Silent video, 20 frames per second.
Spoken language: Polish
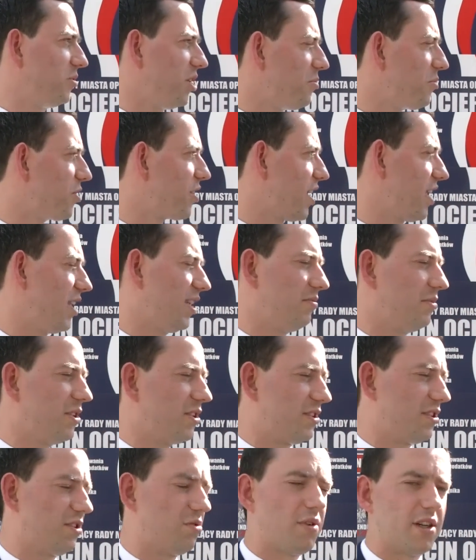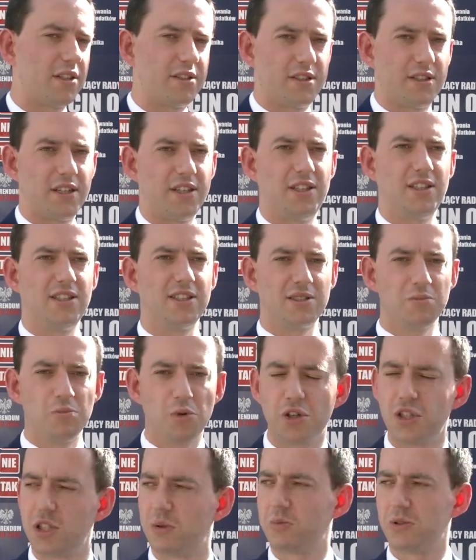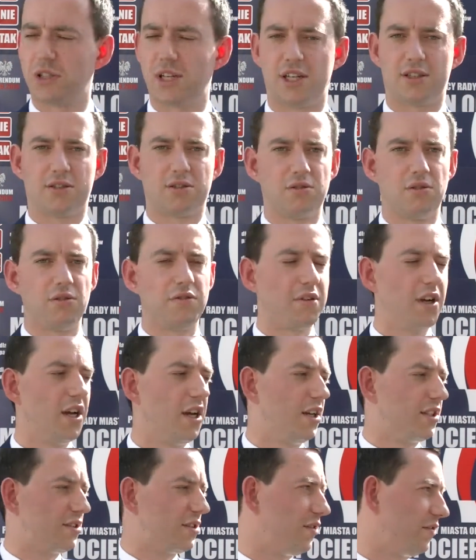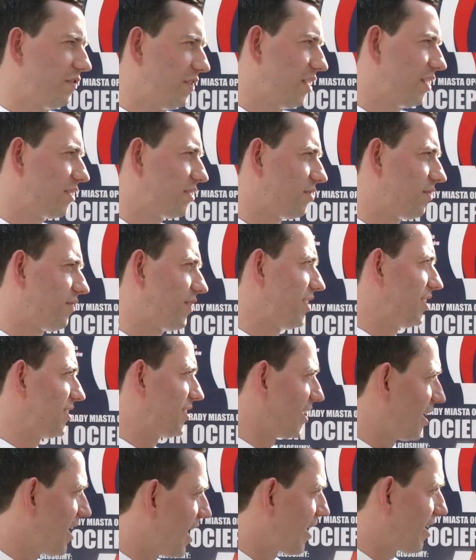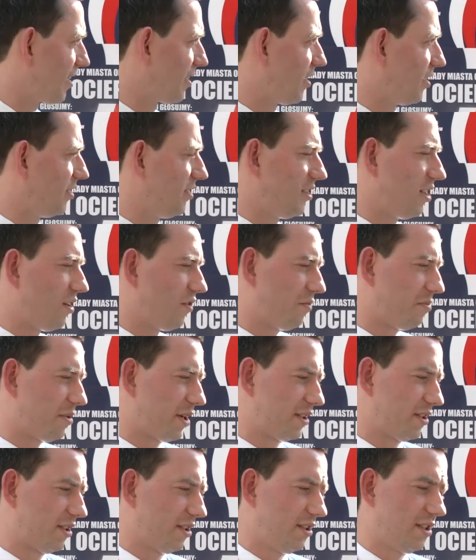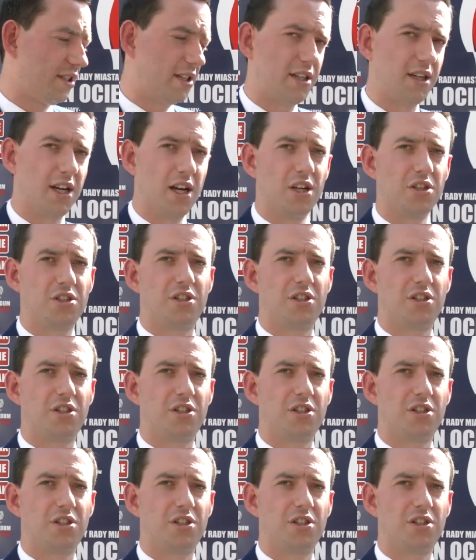niemoralnym jest sytuacja, kiedy z moich podatków są finansowane cygara dla liderów partyjnych,